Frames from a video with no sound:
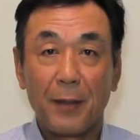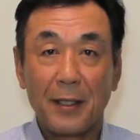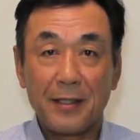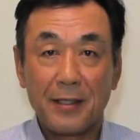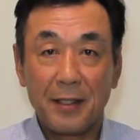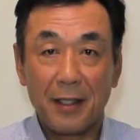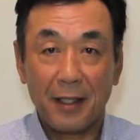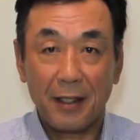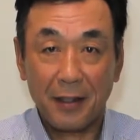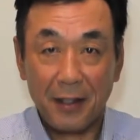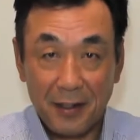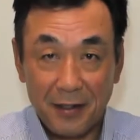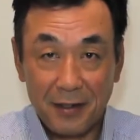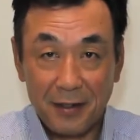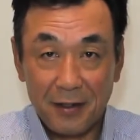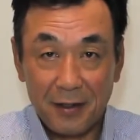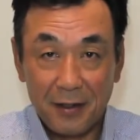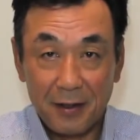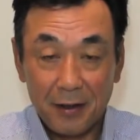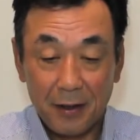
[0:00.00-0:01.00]
松永で
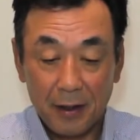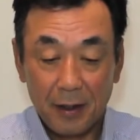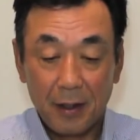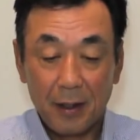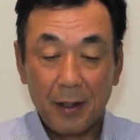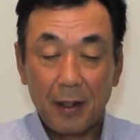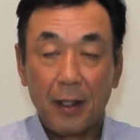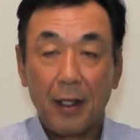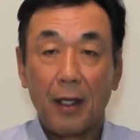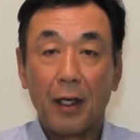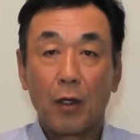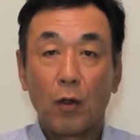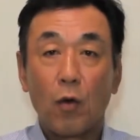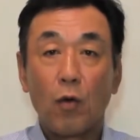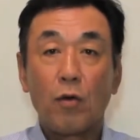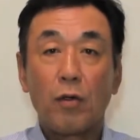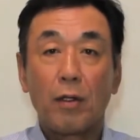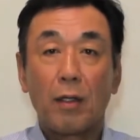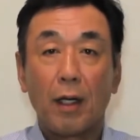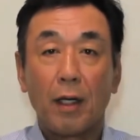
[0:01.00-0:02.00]
す。
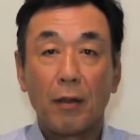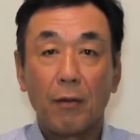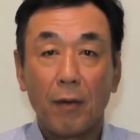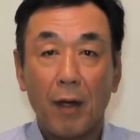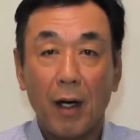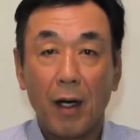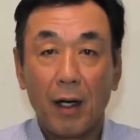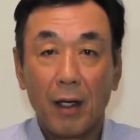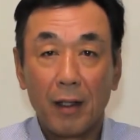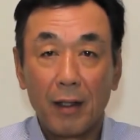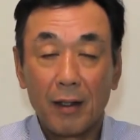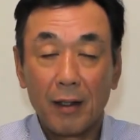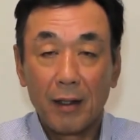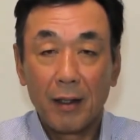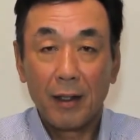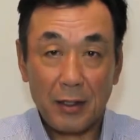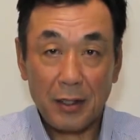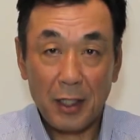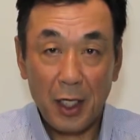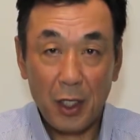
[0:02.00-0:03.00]
今回は
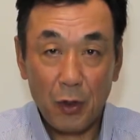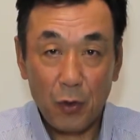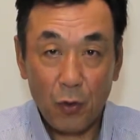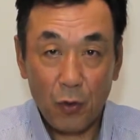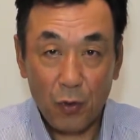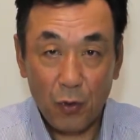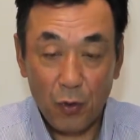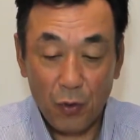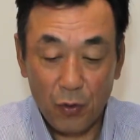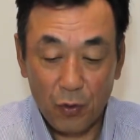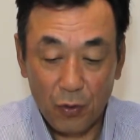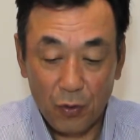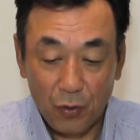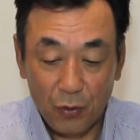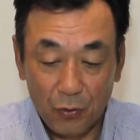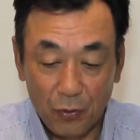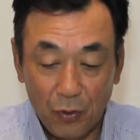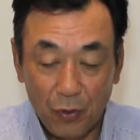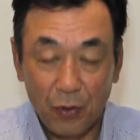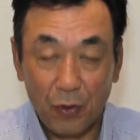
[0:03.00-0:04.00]
星稜高
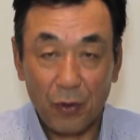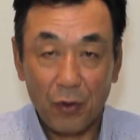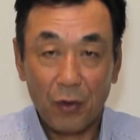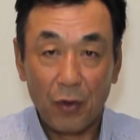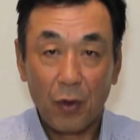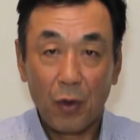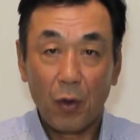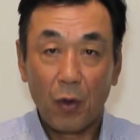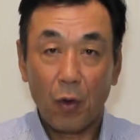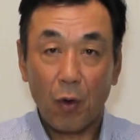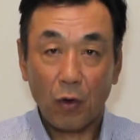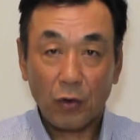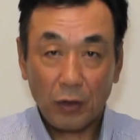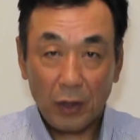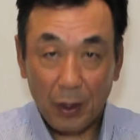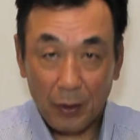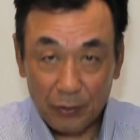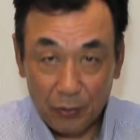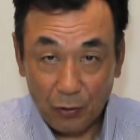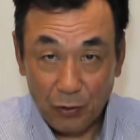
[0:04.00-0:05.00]
校の奥
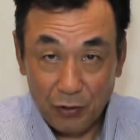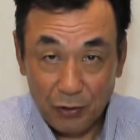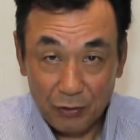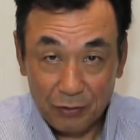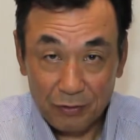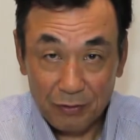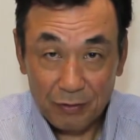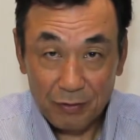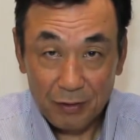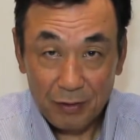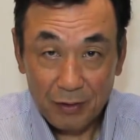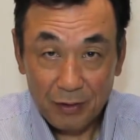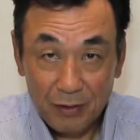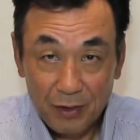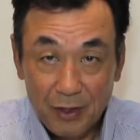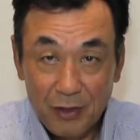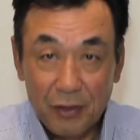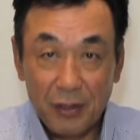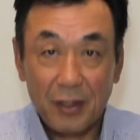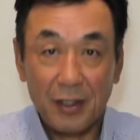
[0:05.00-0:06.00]
川投手
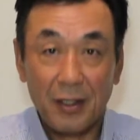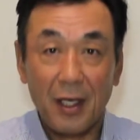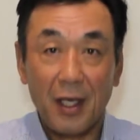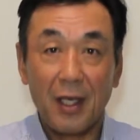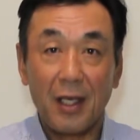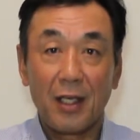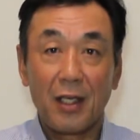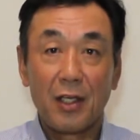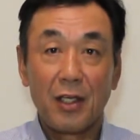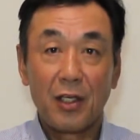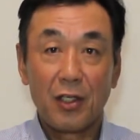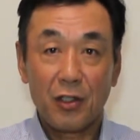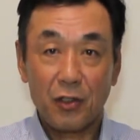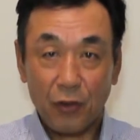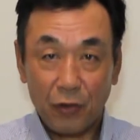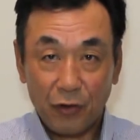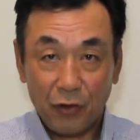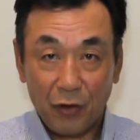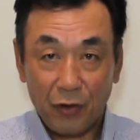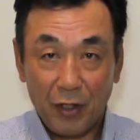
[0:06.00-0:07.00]
について
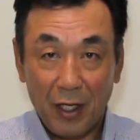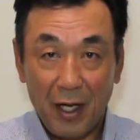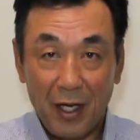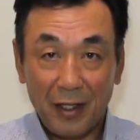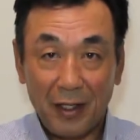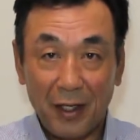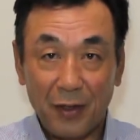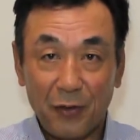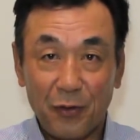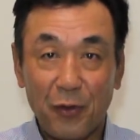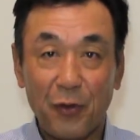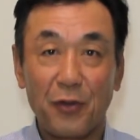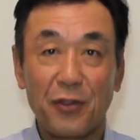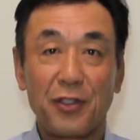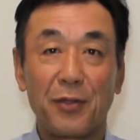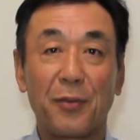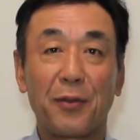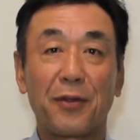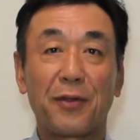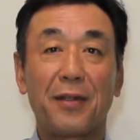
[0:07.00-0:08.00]
ちょっとターゲットを
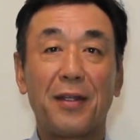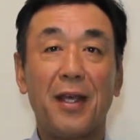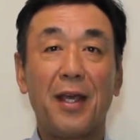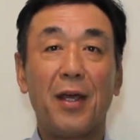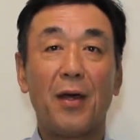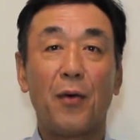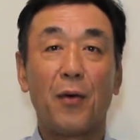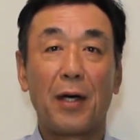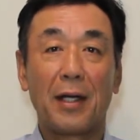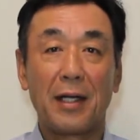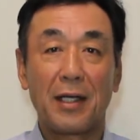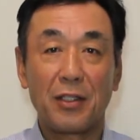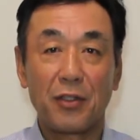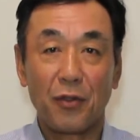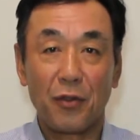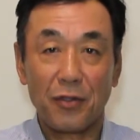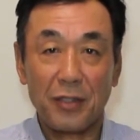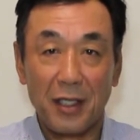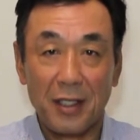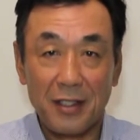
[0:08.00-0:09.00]
絞ってお
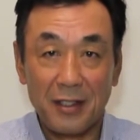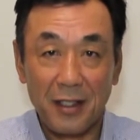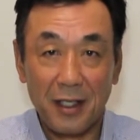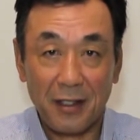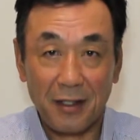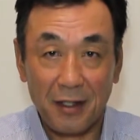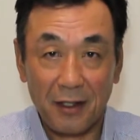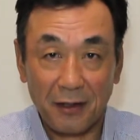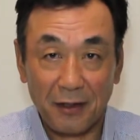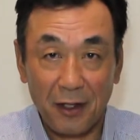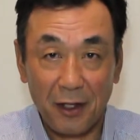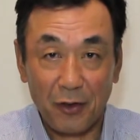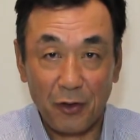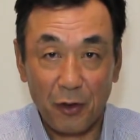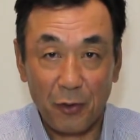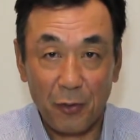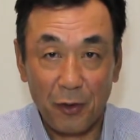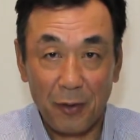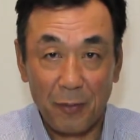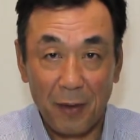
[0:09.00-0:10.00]
話をさせていただきたい
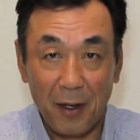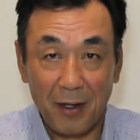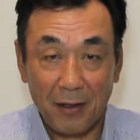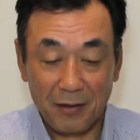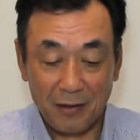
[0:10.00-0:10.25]
と思いま